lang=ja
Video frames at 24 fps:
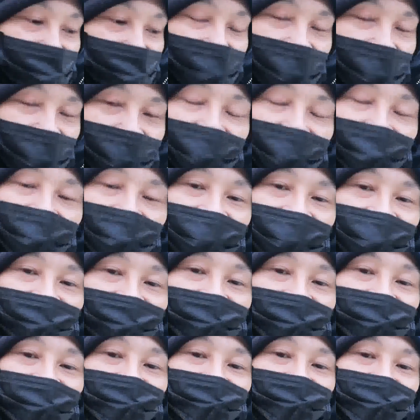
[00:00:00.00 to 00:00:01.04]
まあ、わかん
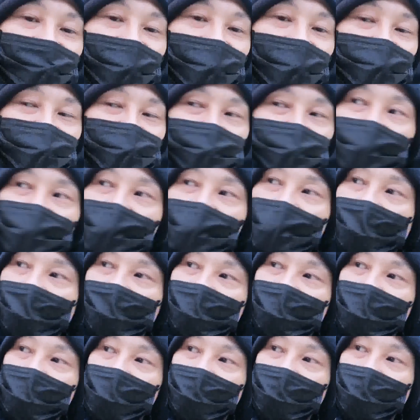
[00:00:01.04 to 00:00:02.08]
ないだな。
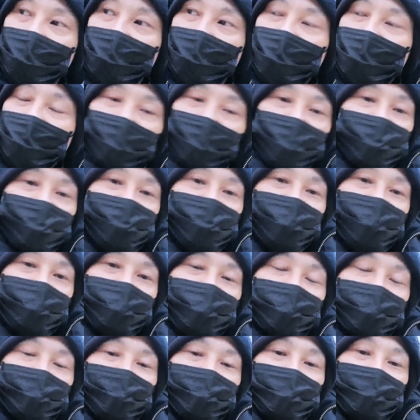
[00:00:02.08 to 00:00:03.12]
じ、
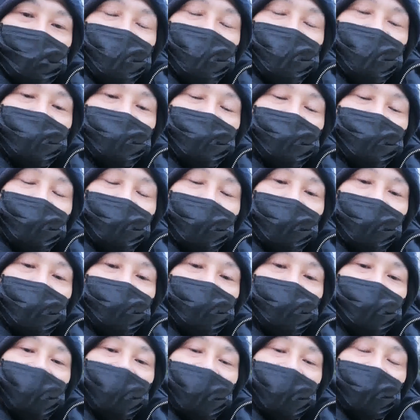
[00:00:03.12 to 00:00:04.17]
自分の放
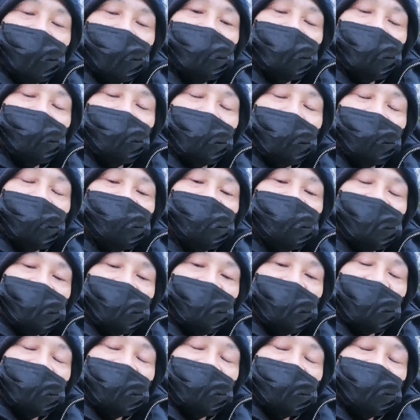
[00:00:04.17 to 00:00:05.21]
送だと思ってんのかもしれない
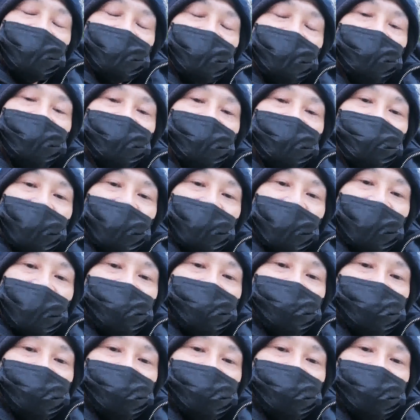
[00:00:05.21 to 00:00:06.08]
な、一人一人が。